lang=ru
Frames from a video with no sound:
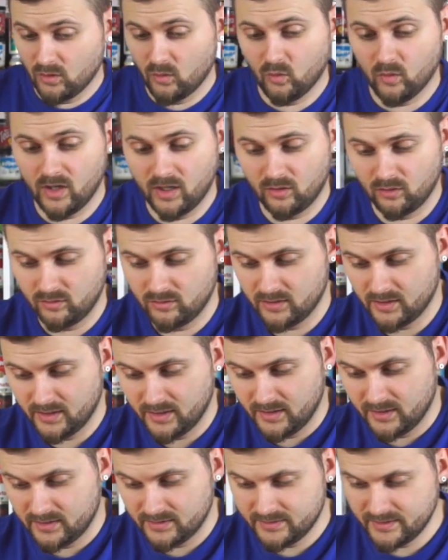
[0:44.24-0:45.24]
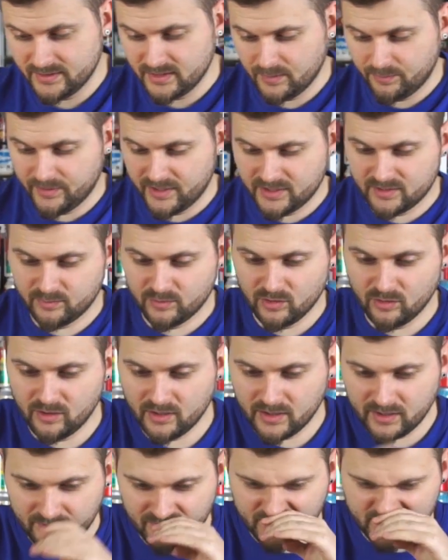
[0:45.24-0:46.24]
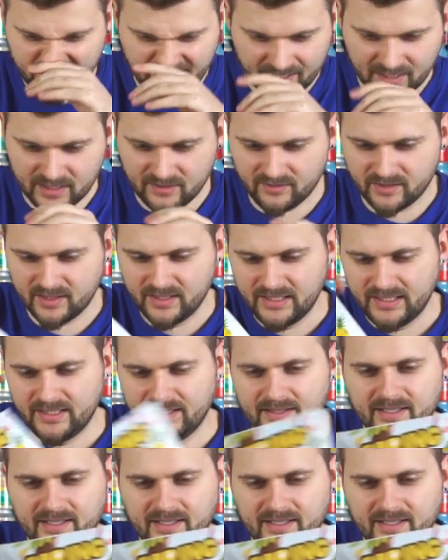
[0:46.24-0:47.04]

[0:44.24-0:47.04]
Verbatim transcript: Вау. Здесь опять много всякого.